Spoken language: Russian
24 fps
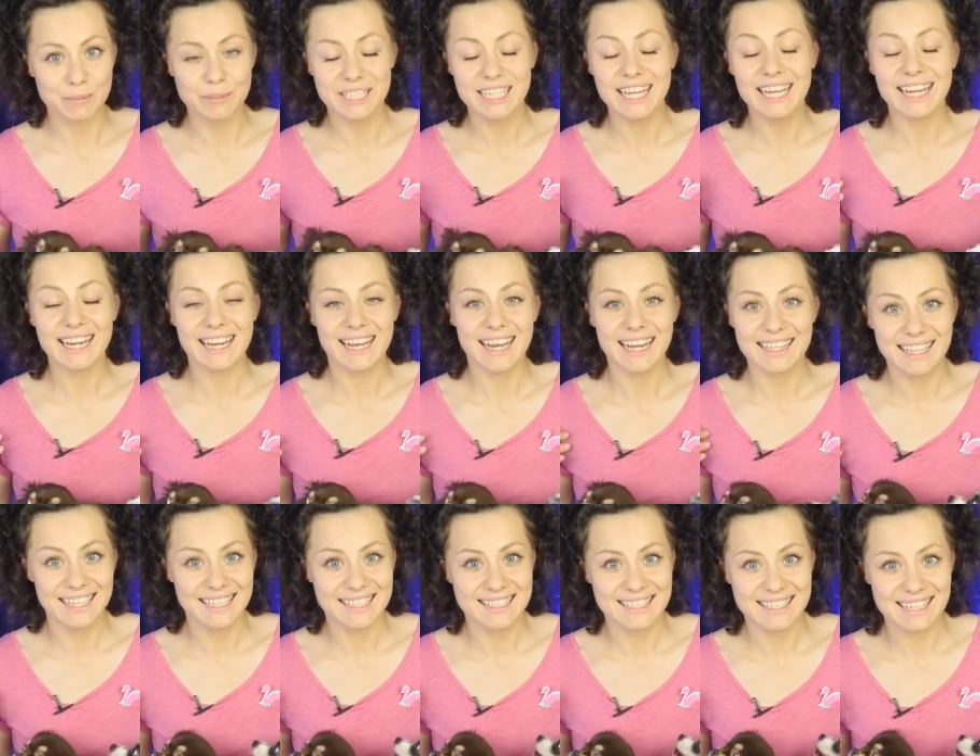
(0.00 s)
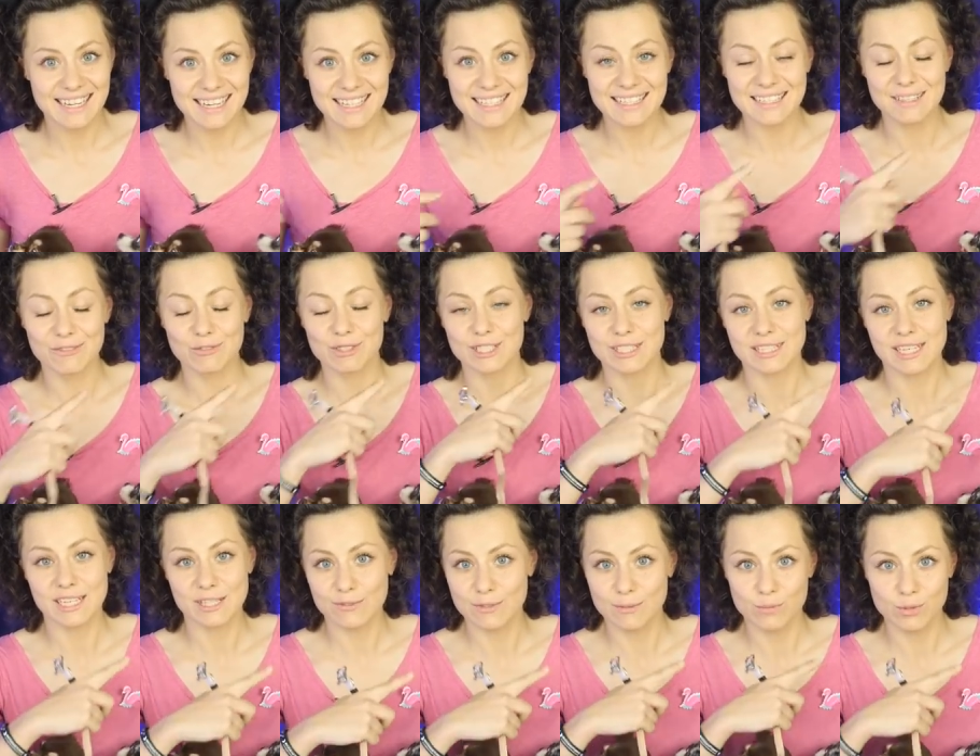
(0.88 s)
Мне реально интересно, вот
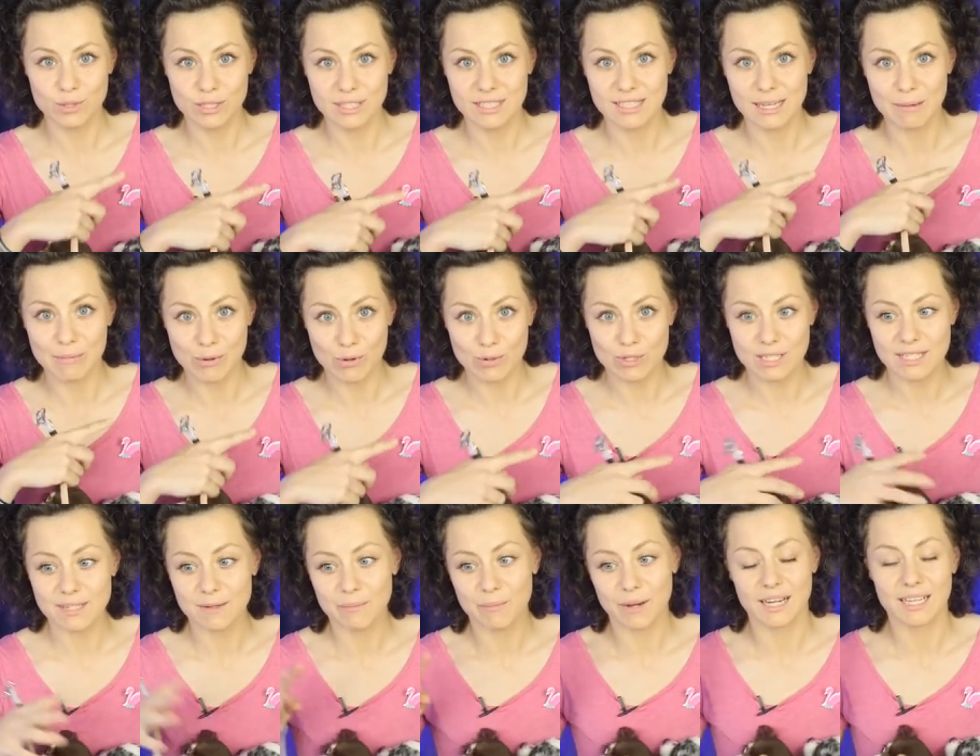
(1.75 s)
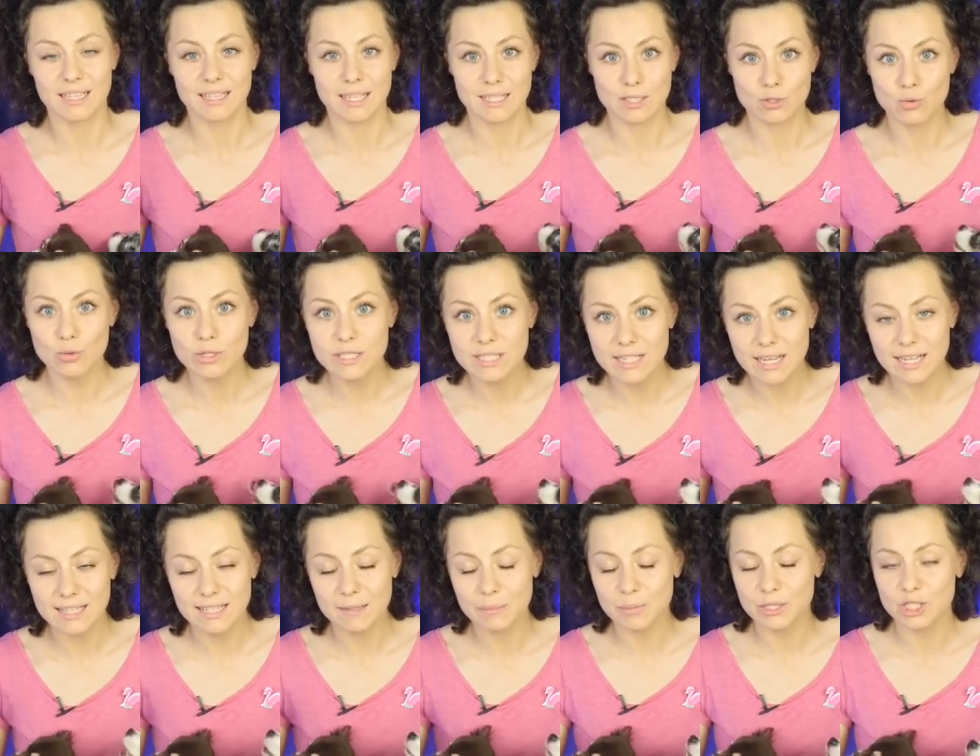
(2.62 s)
здесь вот будет опросик, проголосуйте
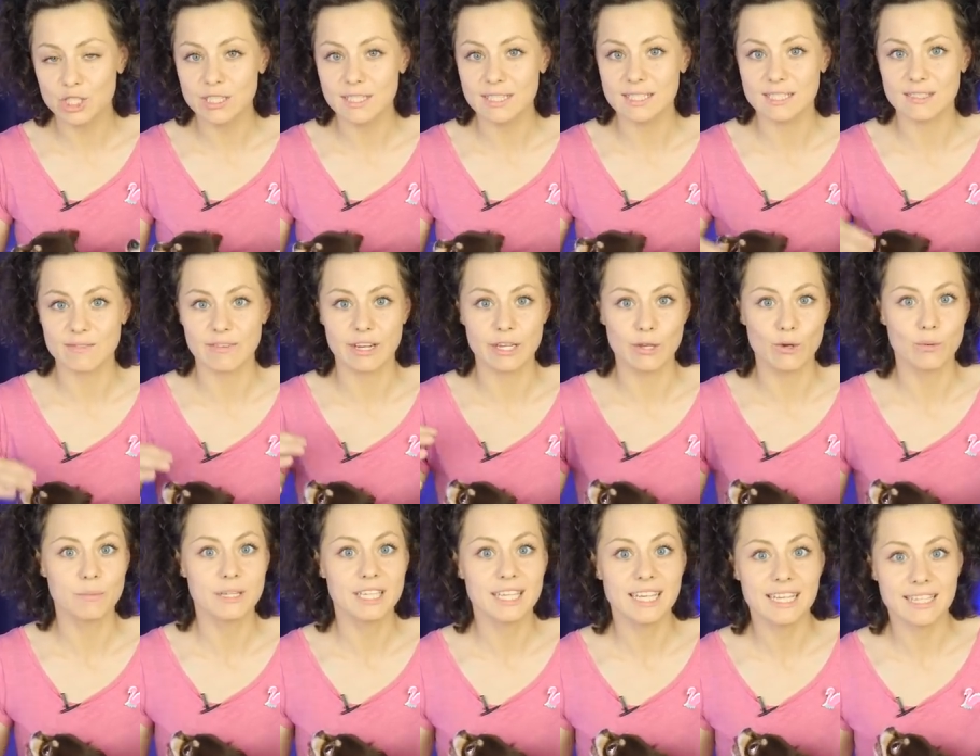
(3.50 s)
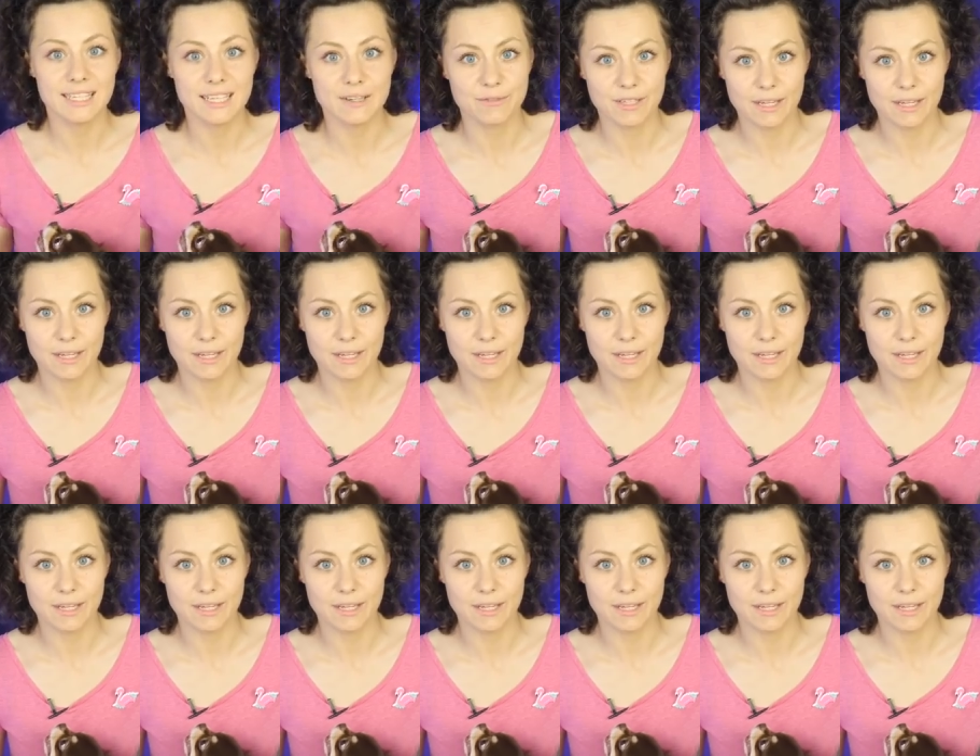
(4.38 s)
или напишите свое мнение в